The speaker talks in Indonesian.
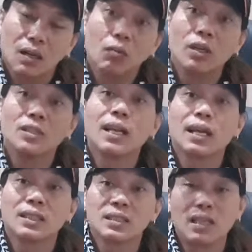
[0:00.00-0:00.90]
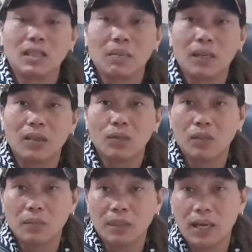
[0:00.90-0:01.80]
Kan udah jelas dari kemarin
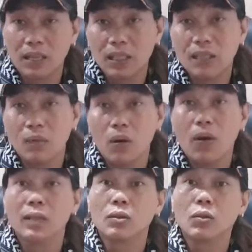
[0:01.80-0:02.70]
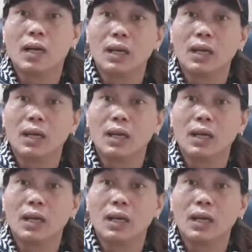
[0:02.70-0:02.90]
udah dibilangin bahwa itu